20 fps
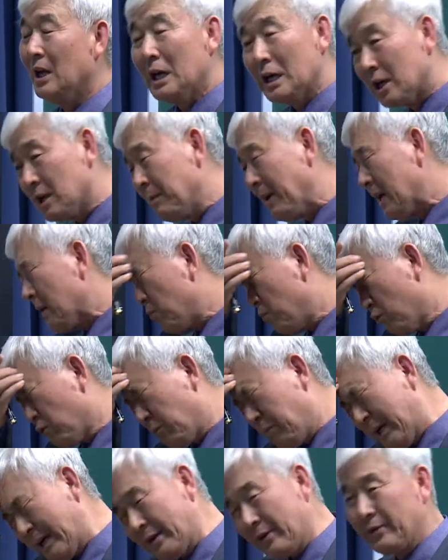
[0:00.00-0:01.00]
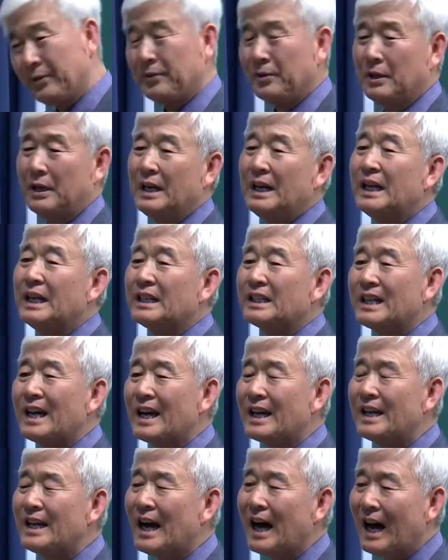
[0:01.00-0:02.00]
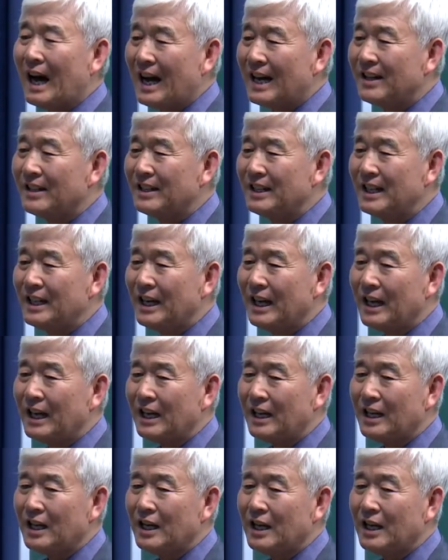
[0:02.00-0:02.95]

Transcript: 그 말은 무슨 말이에요? 자기가 하는 일에